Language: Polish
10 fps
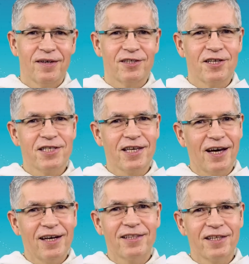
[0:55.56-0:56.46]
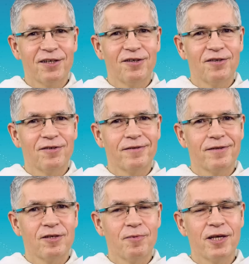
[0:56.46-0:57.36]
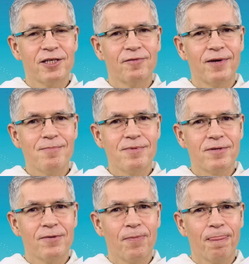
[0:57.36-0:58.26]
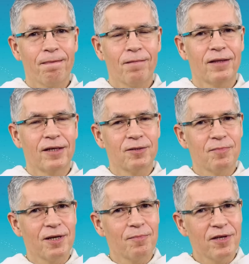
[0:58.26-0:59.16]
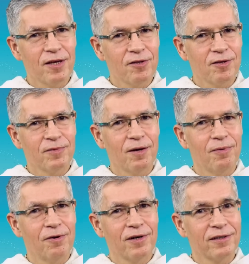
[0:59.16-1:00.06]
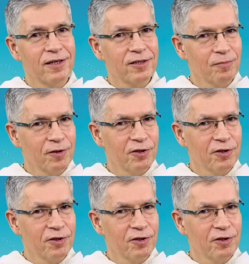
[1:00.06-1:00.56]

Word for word: że skala tego, co my nazywamy naszym zamknięciem na Boga, naszym